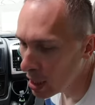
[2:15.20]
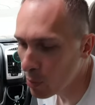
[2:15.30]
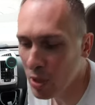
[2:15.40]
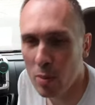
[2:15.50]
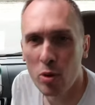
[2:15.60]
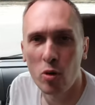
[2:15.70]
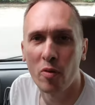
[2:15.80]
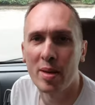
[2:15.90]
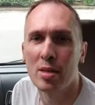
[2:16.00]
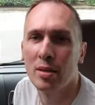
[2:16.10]
Ich muss ab und zu auf
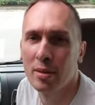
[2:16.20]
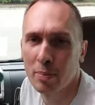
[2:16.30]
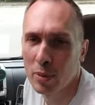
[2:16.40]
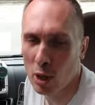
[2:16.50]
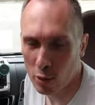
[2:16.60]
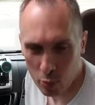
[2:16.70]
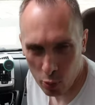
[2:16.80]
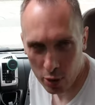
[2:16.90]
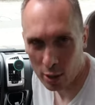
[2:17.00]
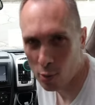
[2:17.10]
mein äh, Schaus
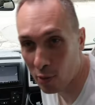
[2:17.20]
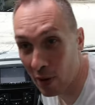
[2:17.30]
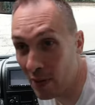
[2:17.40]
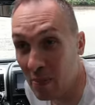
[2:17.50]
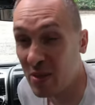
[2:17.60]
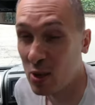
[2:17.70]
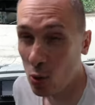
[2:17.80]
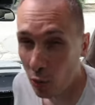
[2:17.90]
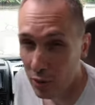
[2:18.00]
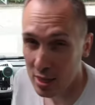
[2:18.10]
Büchern gucken, weil wir haben
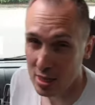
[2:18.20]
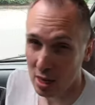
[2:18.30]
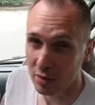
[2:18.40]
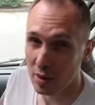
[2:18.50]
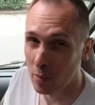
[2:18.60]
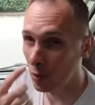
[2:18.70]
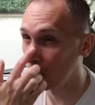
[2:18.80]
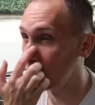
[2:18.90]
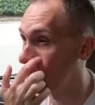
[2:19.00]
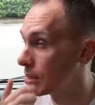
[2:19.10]
so viele Sachen verbaut
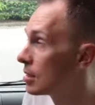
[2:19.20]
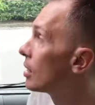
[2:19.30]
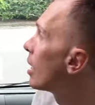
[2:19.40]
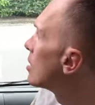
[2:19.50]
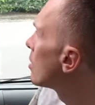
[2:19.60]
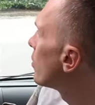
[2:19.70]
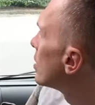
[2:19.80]
in den ganzen Jahren. Alter